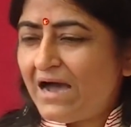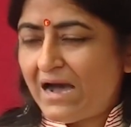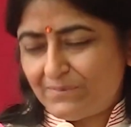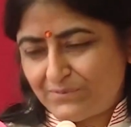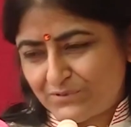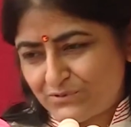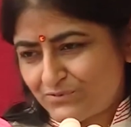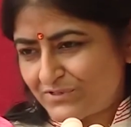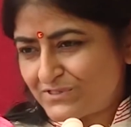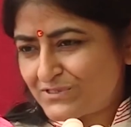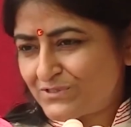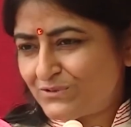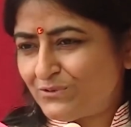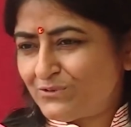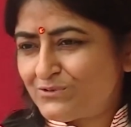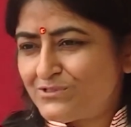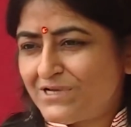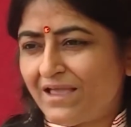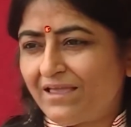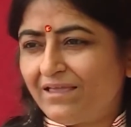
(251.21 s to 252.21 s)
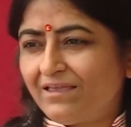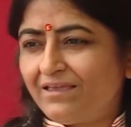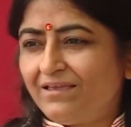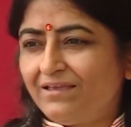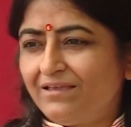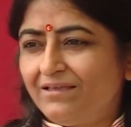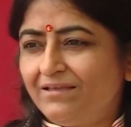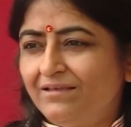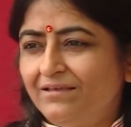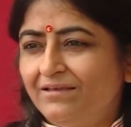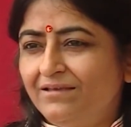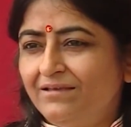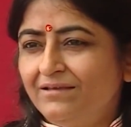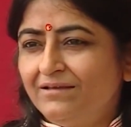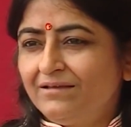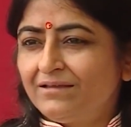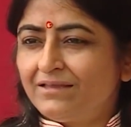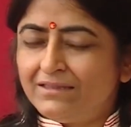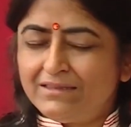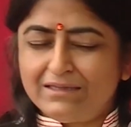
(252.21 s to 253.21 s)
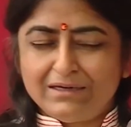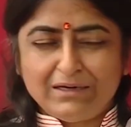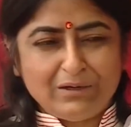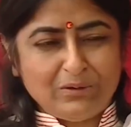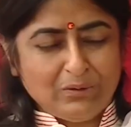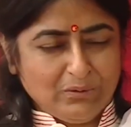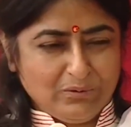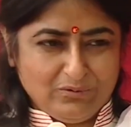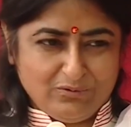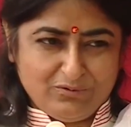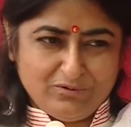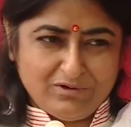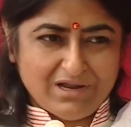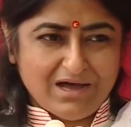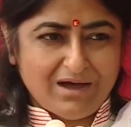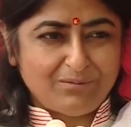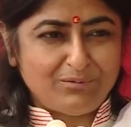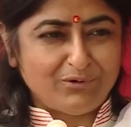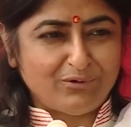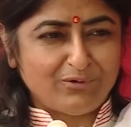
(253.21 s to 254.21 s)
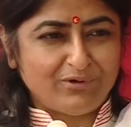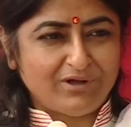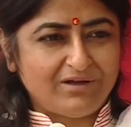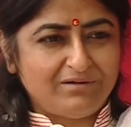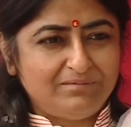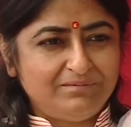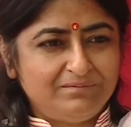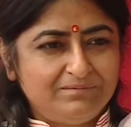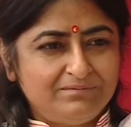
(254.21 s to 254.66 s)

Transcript: आप स्वस्थ हो जाएंगे कितने लोगों को लाभ होगा